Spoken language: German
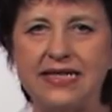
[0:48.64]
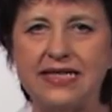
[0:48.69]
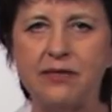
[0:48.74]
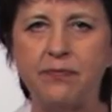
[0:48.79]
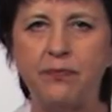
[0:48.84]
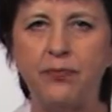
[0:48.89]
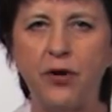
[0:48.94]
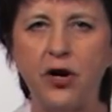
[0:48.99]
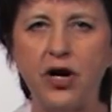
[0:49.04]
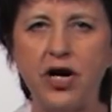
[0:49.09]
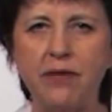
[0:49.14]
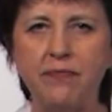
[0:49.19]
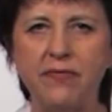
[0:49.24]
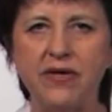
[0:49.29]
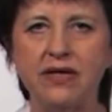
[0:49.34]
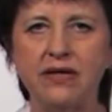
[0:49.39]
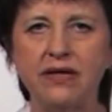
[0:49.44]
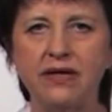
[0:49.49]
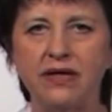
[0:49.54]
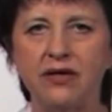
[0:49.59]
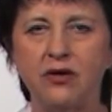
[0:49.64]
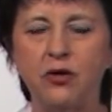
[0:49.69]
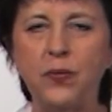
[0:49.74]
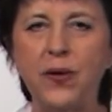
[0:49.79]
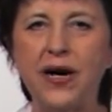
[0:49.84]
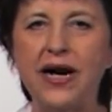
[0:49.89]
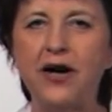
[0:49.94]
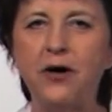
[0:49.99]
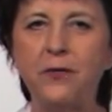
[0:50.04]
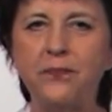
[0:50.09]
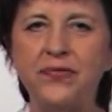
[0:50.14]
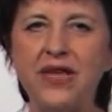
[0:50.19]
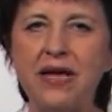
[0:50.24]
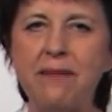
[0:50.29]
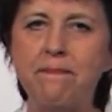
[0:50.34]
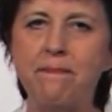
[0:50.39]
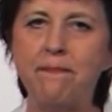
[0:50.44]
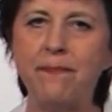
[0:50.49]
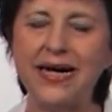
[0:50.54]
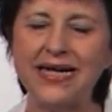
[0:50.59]
diese Bäume überhaupt die
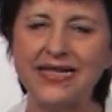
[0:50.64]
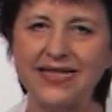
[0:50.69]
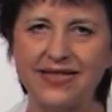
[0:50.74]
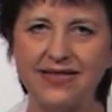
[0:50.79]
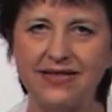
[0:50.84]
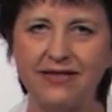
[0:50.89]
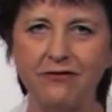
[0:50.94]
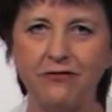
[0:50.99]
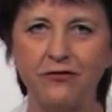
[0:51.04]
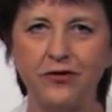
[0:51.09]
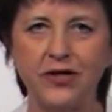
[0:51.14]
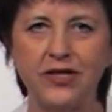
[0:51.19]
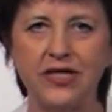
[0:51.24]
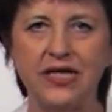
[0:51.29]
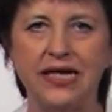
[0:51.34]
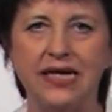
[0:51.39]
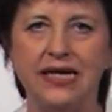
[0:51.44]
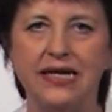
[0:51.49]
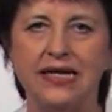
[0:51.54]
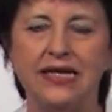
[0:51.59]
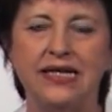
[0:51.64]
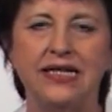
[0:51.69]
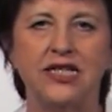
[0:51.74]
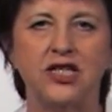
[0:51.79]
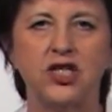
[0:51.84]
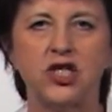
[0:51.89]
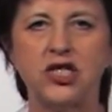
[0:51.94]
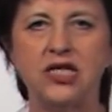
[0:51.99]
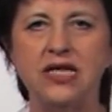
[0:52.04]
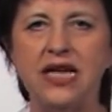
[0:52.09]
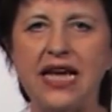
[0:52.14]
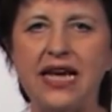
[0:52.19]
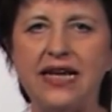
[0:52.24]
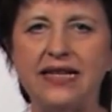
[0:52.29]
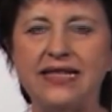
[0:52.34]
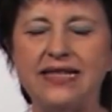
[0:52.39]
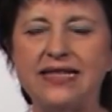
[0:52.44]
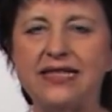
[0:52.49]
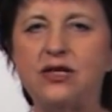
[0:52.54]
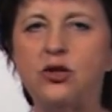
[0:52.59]
Massen von Schnee,
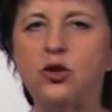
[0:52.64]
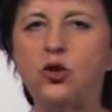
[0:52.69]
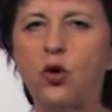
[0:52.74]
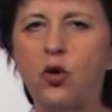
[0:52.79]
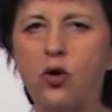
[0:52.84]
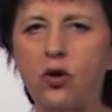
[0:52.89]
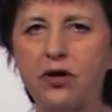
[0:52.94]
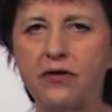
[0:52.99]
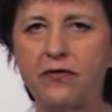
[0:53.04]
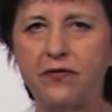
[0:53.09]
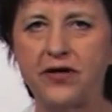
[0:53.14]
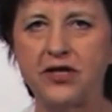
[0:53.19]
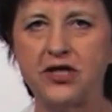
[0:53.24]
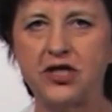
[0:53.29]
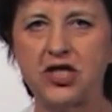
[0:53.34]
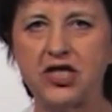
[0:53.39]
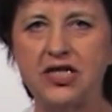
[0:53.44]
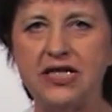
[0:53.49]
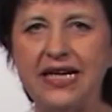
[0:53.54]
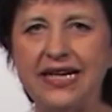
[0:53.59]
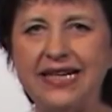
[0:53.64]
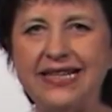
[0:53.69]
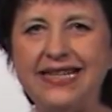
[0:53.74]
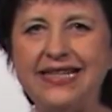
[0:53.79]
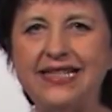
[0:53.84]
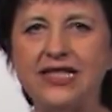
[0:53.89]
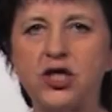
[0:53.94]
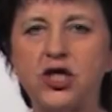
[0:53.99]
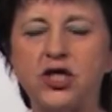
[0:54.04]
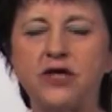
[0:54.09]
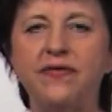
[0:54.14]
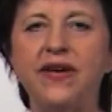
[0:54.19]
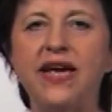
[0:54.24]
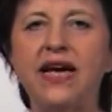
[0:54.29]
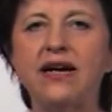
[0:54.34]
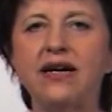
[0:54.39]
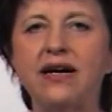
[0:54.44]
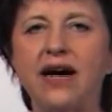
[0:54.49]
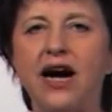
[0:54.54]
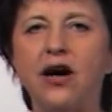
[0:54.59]
diesen Druck von Schnee, diese
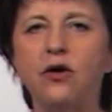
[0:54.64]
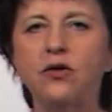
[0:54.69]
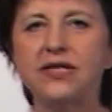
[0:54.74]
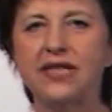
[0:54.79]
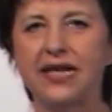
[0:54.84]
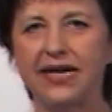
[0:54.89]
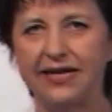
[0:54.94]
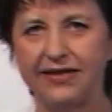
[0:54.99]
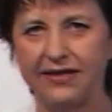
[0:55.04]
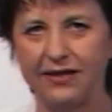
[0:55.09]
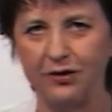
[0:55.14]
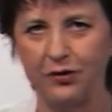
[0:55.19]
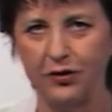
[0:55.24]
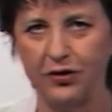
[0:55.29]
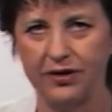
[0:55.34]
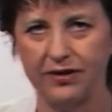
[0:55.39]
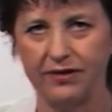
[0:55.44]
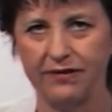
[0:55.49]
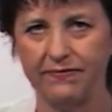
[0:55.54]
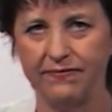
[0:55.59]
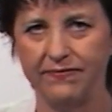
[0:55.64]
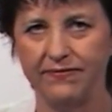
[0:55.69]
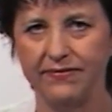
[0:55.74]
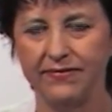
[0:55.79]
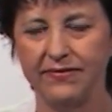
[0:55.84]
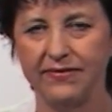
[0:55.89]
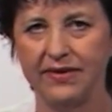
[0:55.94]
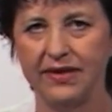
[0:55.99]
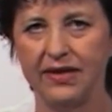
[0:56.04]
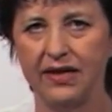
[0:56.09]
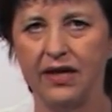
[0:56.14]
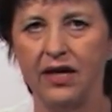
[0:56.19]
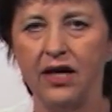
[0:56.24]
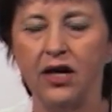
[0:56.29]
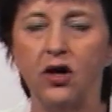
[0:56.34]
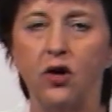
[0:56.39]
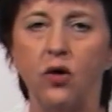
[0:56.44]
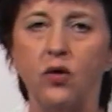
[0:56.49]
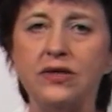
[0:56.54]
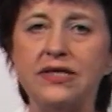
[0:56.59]
Schwere aushalten konnten.
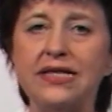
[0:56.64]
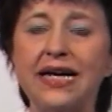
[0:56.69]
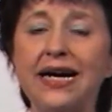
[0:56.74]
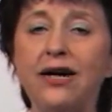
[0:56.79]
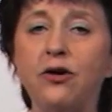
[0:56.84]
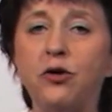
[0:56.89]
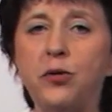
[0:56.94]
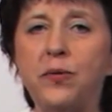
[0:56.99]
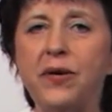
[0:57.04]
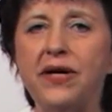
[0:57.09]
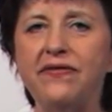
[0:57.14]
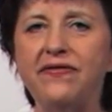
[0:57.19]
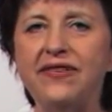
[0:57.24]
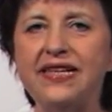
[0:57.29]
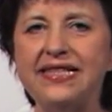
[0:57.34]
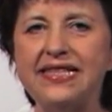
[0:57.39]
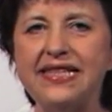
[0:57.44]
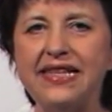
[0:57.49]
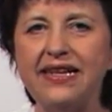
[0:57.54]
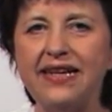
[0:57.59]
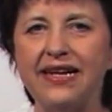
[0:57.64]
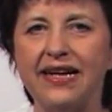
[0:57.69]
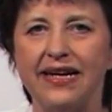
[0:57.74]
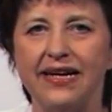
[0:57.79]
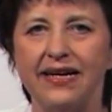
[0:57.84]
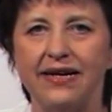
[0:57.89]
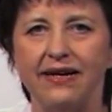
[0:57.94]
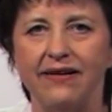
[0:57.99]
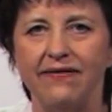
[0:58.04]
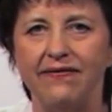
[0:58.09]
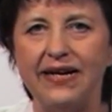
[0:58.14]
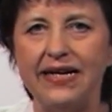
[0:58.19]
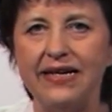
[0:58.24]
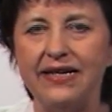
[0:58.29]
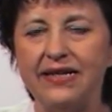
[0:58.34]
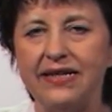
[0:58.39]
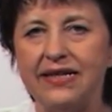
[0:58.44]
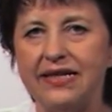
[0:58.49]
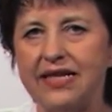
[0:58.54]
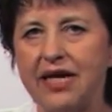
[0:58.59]
Und darüber, wie sie
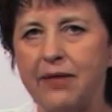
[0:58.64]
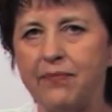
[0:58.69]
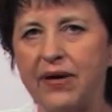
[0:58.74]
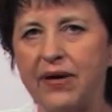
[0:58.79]
wenn die